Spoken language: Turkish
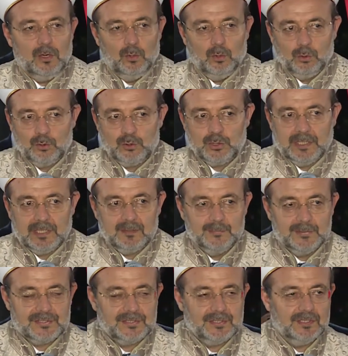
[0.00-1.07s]

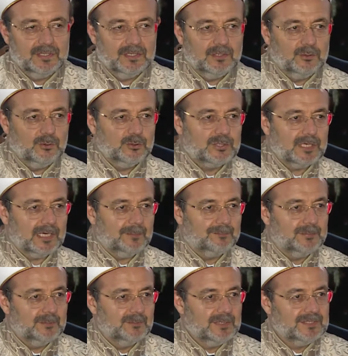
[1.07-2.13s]
Oruçlarımızı Yüce
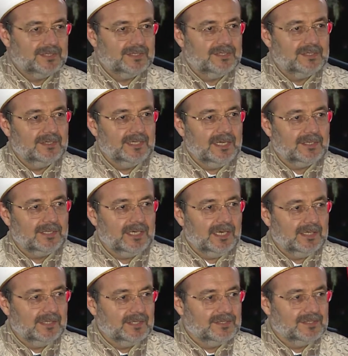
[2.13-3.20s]
Rabbimiz
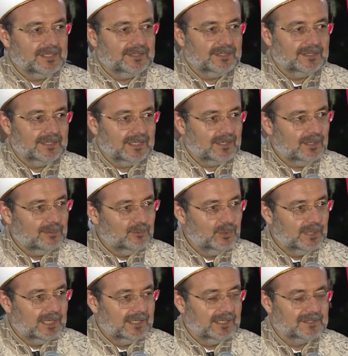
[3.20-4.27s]
dergah-ı izzetinde kabul
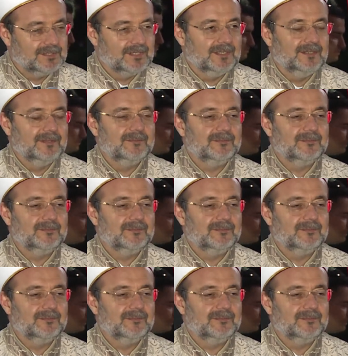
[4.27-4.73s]
eylesin.